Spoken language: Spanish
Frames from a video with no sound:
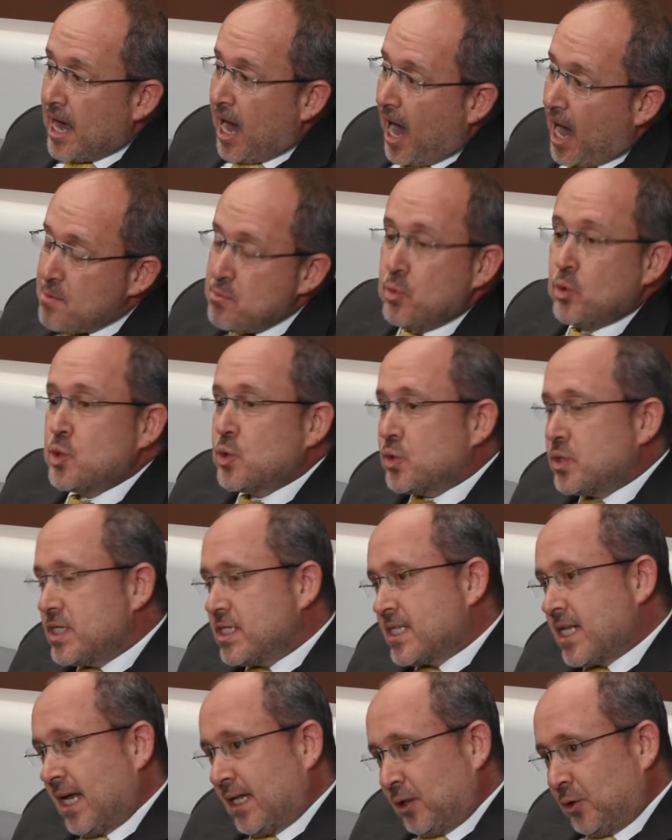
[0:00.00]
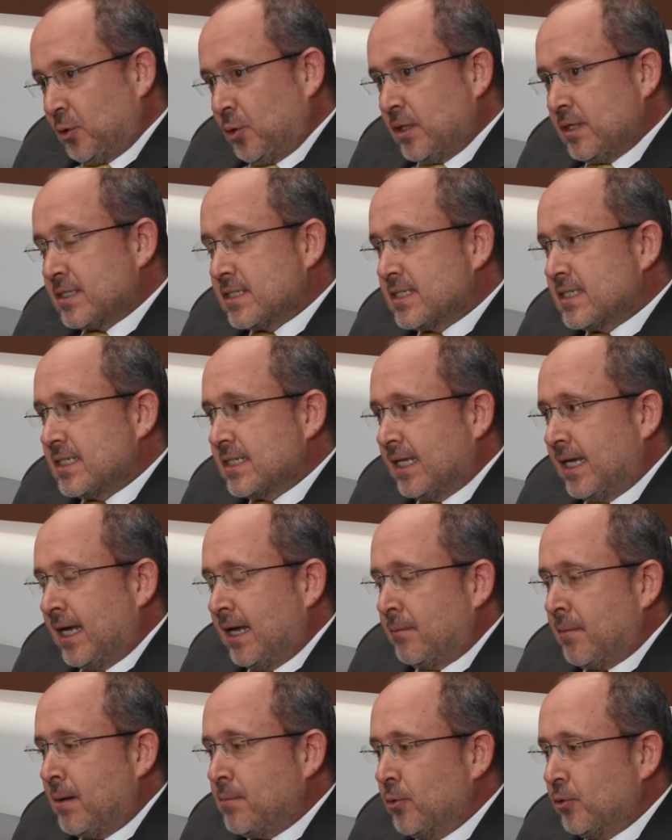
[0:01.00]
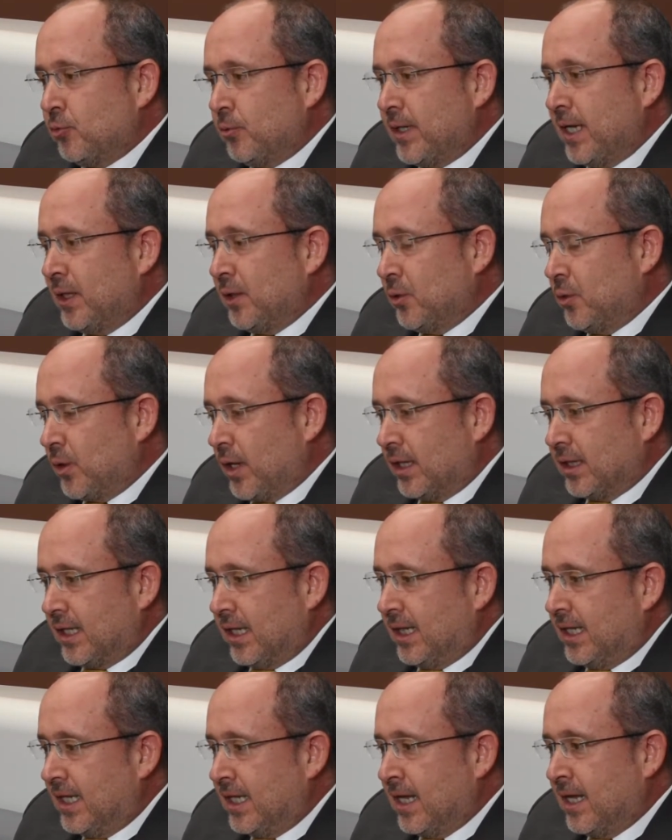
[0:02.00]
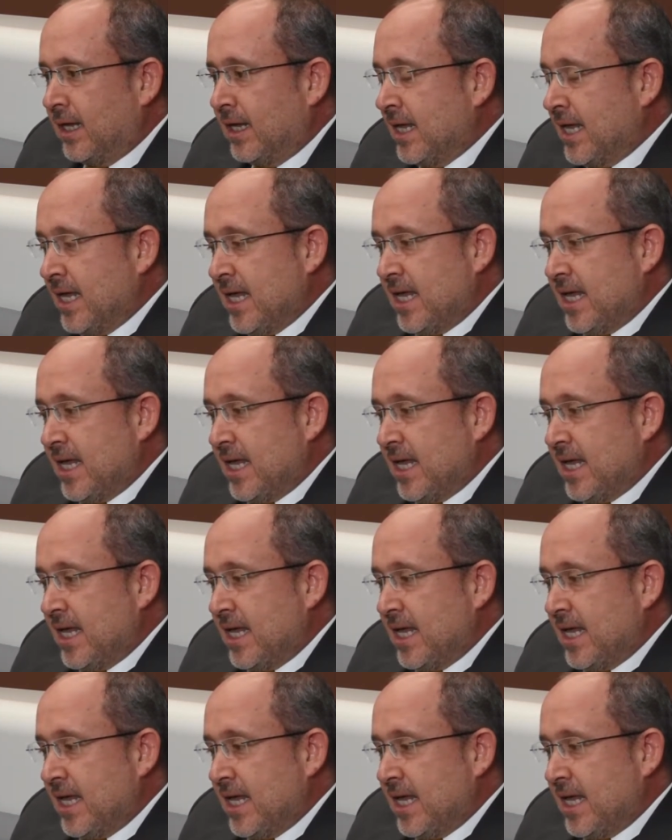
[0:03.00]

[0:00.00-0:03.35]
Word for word: Hay muchos distractores que vamos viendo durante el día